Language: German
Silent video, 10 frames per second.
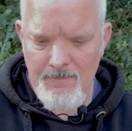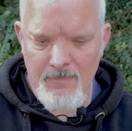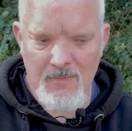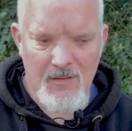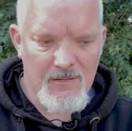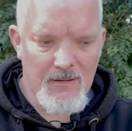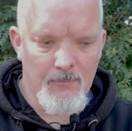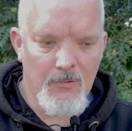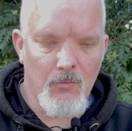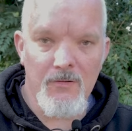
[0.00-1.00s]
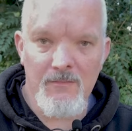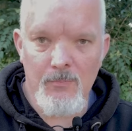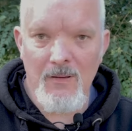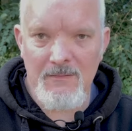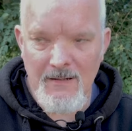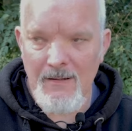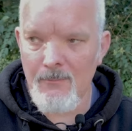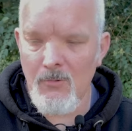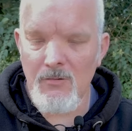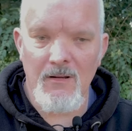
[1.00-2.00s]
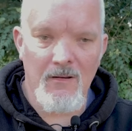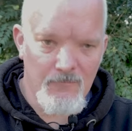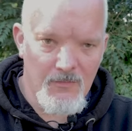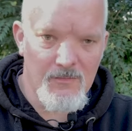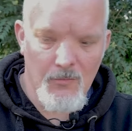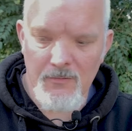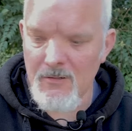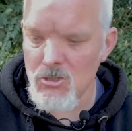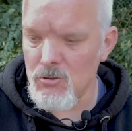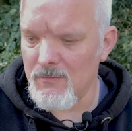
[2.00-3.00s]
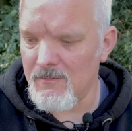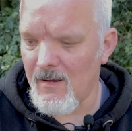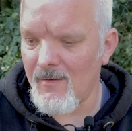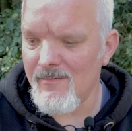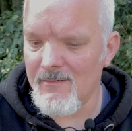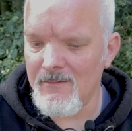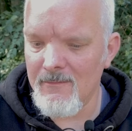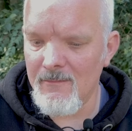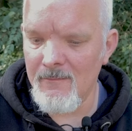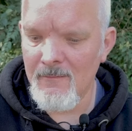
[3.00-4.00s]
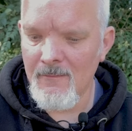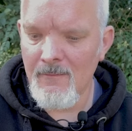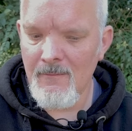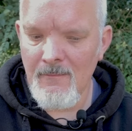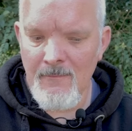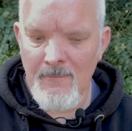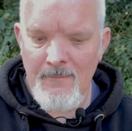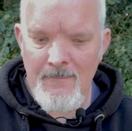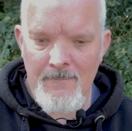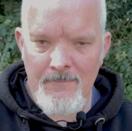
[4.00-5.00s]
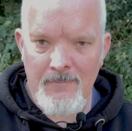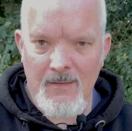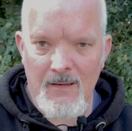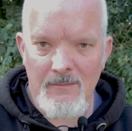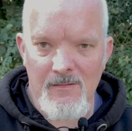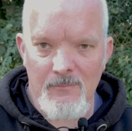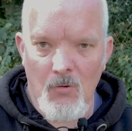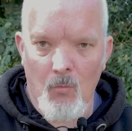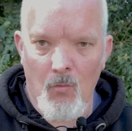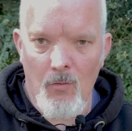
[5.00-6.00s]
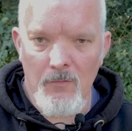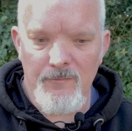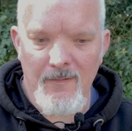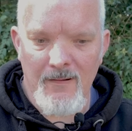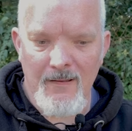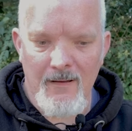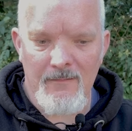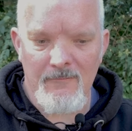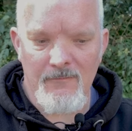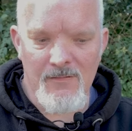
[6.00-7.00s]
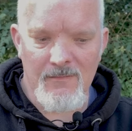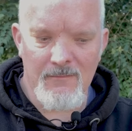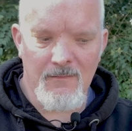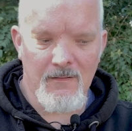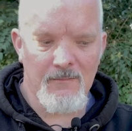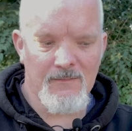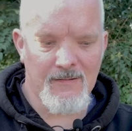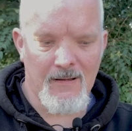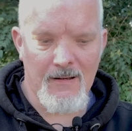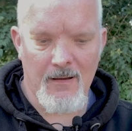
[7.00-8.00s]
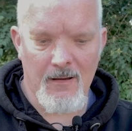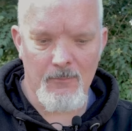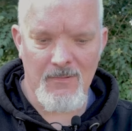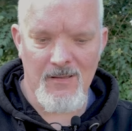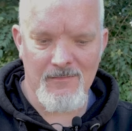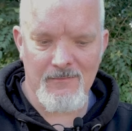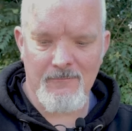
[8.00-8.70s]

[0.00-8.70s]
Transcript: das Leben mit euch nicht mehr teilen möchte, dann wird sie euch das schon tatsächlich an diesem hochumfangreichen Wissen teilhaben lassen.